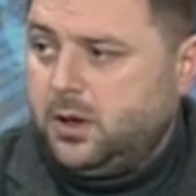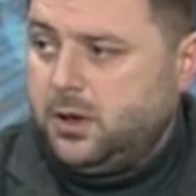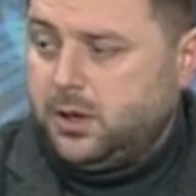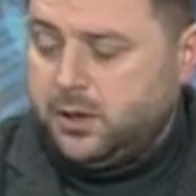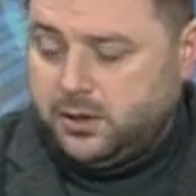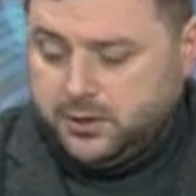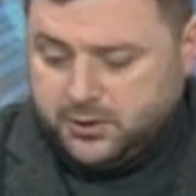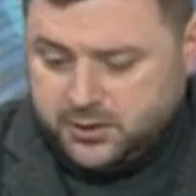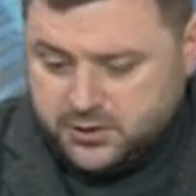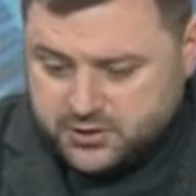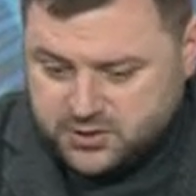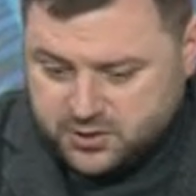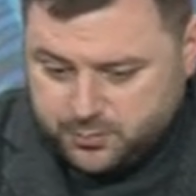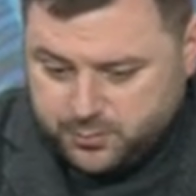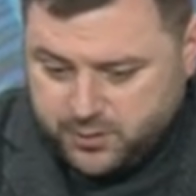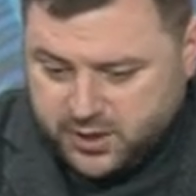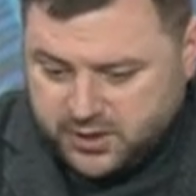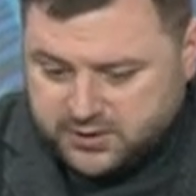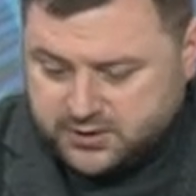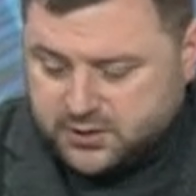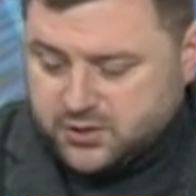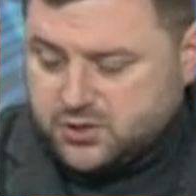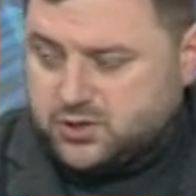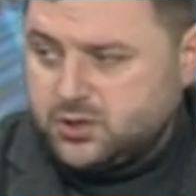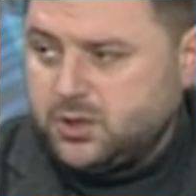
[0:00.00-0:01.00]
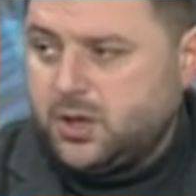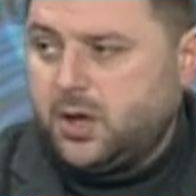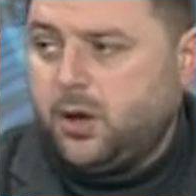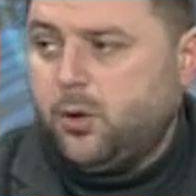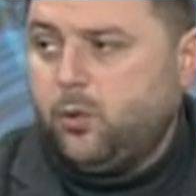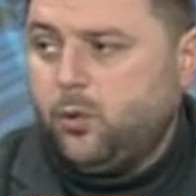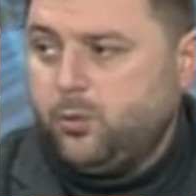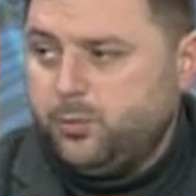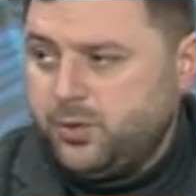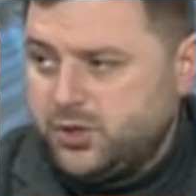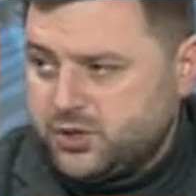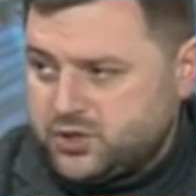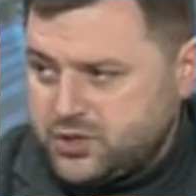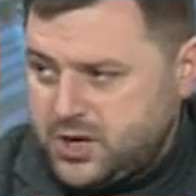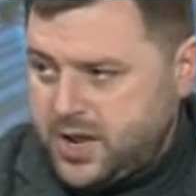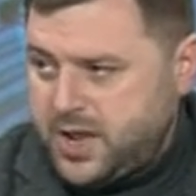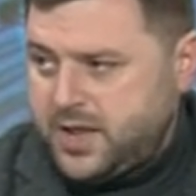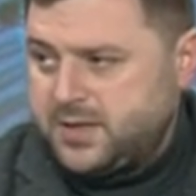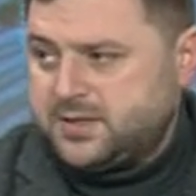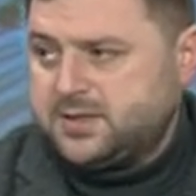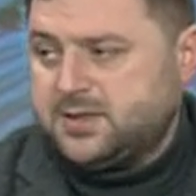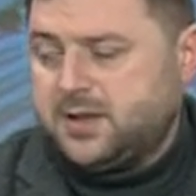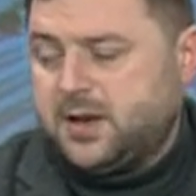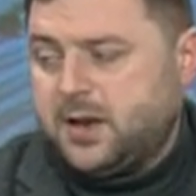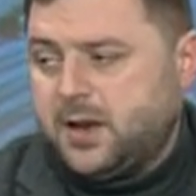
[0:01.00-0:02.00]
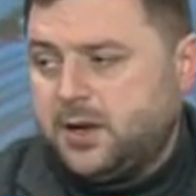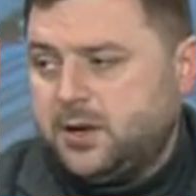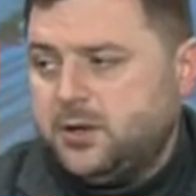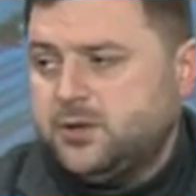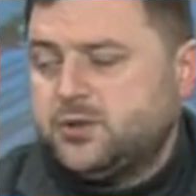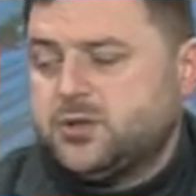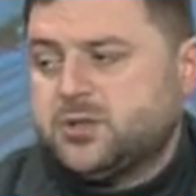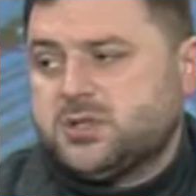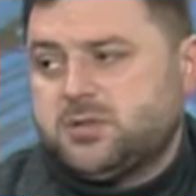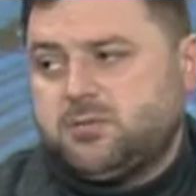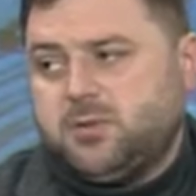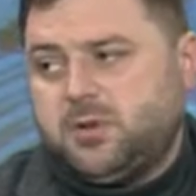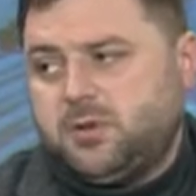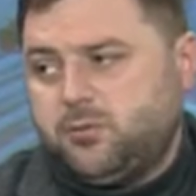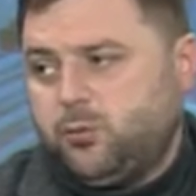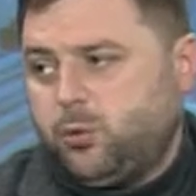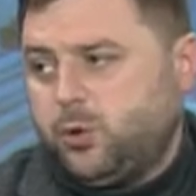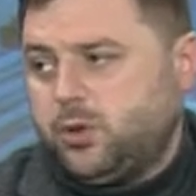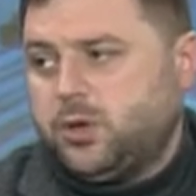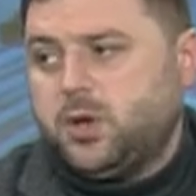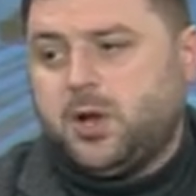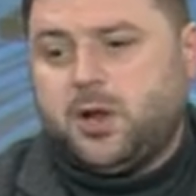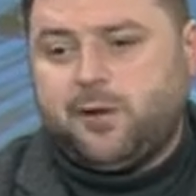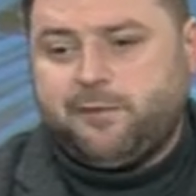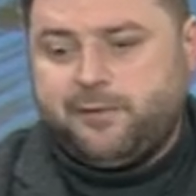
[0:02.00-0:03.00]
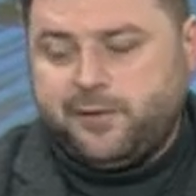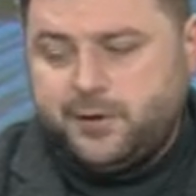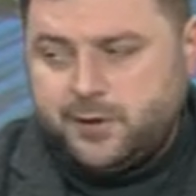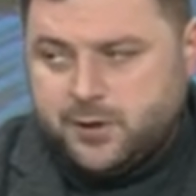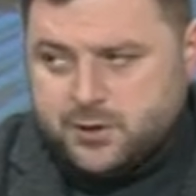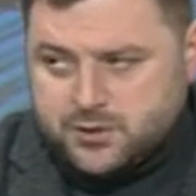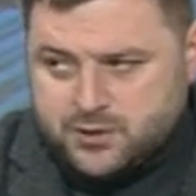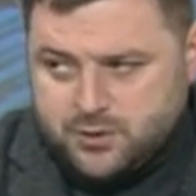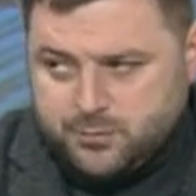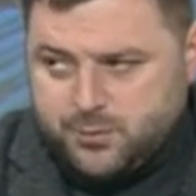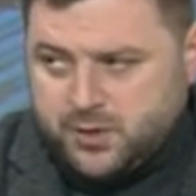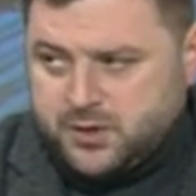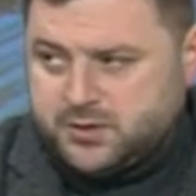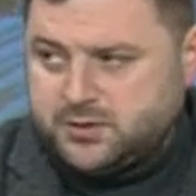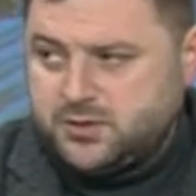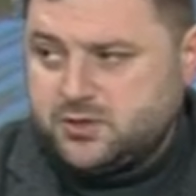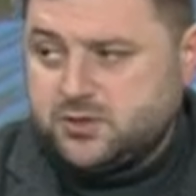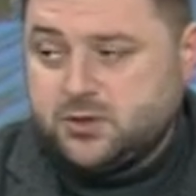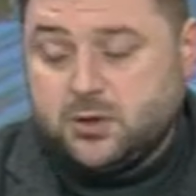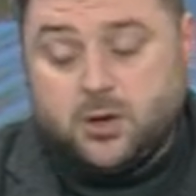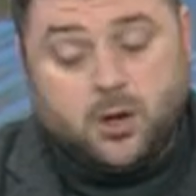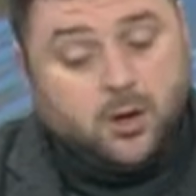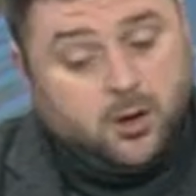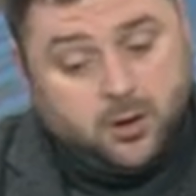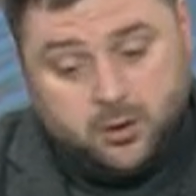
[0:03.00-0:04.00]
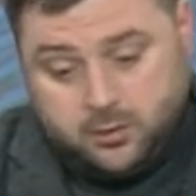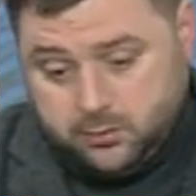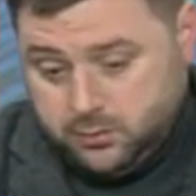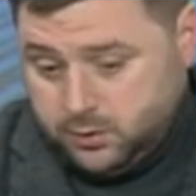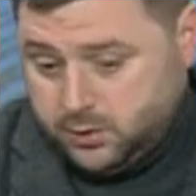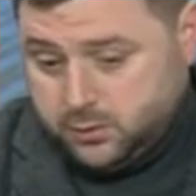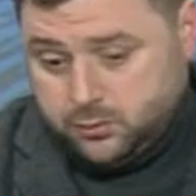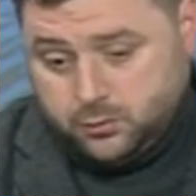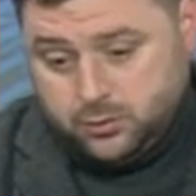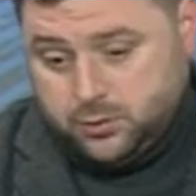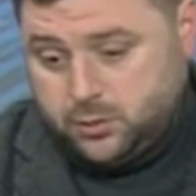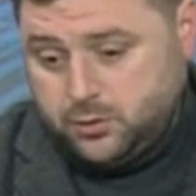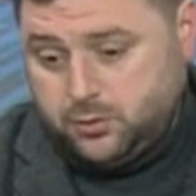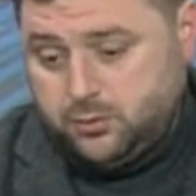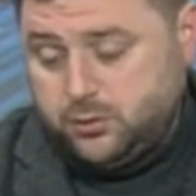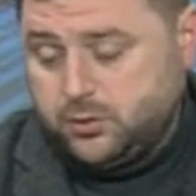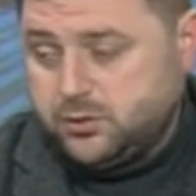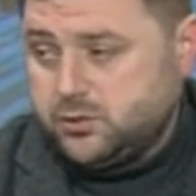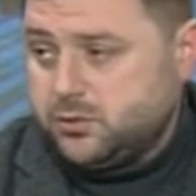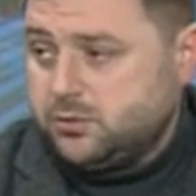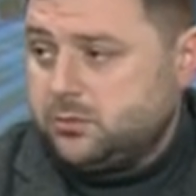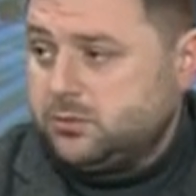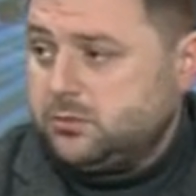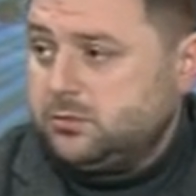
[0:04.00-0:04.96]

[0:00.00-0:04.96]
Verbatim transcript: Ежемесячно уменьшается количество дворников, ежемесячно. Никто не хочет.